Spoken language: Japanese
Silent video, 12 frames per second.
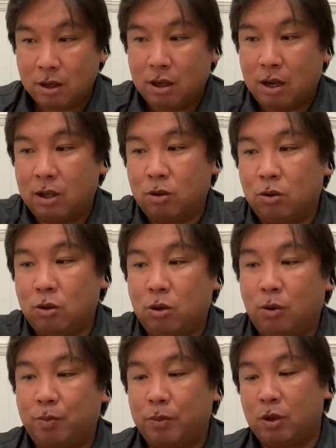あ
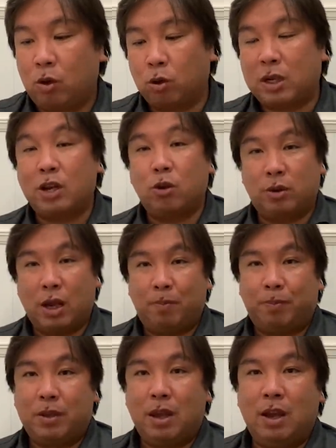のー、5対4で、
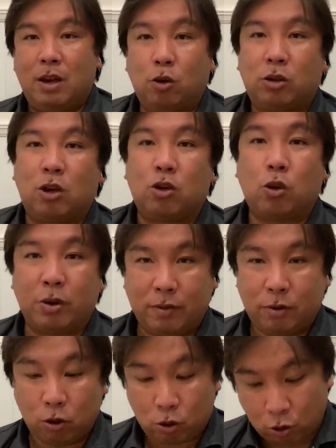えー、ロッテの勝利
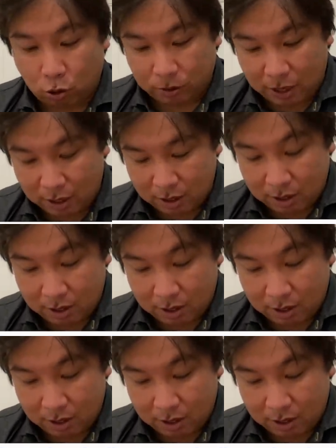というところね、